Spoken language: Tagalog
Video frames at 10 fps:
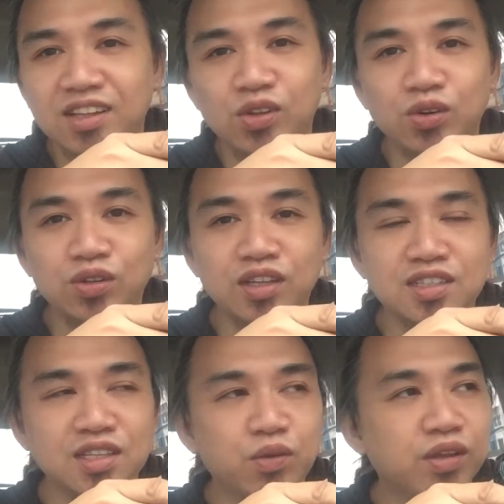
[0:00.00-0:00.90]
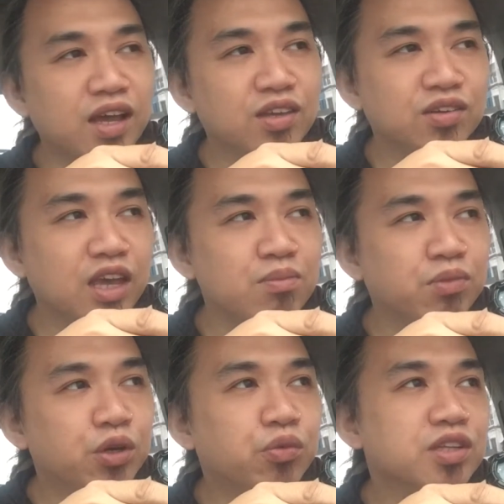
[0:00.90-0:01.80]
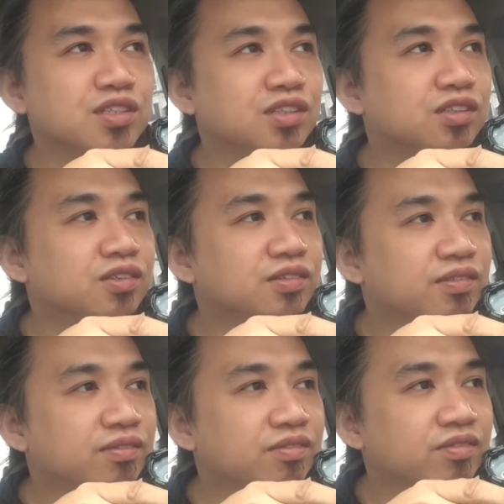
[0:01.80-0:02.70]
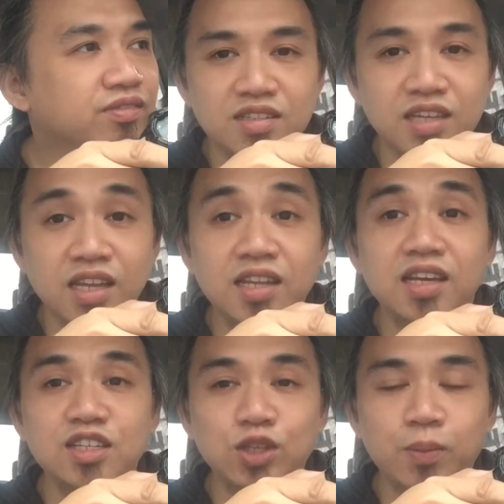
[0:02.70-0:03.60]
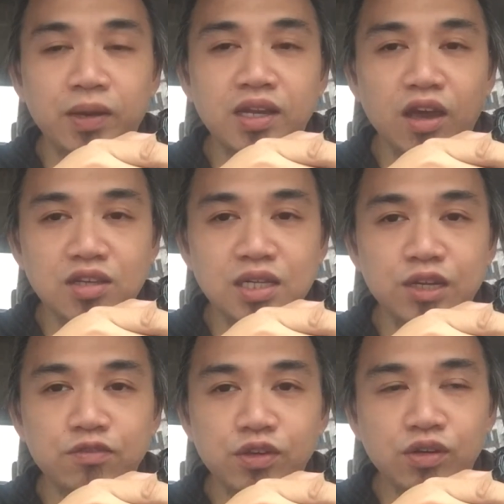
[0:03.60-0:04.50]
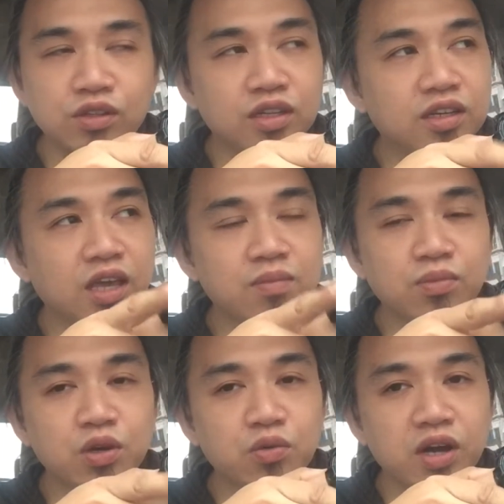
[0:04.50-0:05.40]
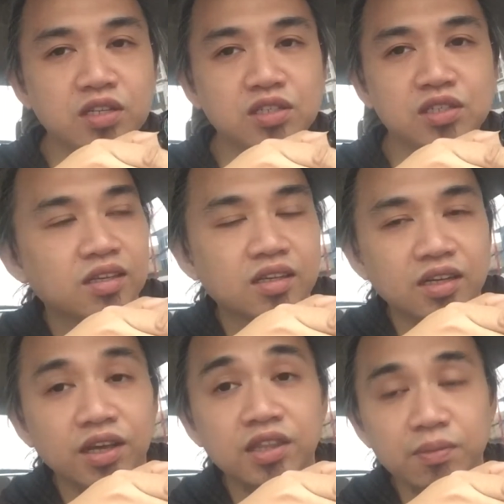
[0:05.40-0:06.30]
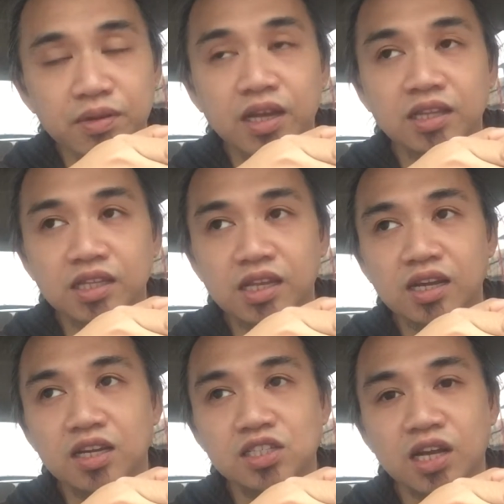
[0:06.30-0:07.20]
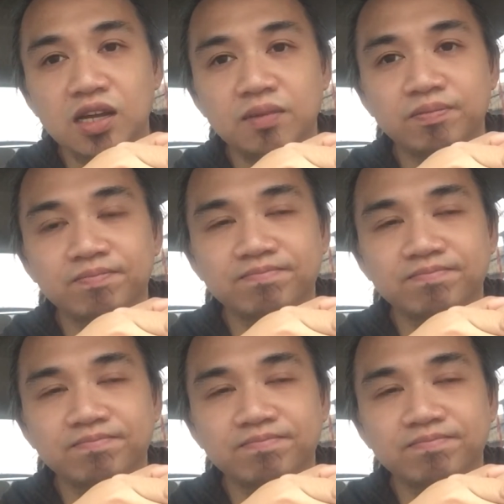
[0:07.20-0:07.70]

ang lungkot kasi nawala yung Game Boy Watch ko sana nag enjoy pa rin kayo sa review ko ng Game Boy Watch ganda, ganda talaga siya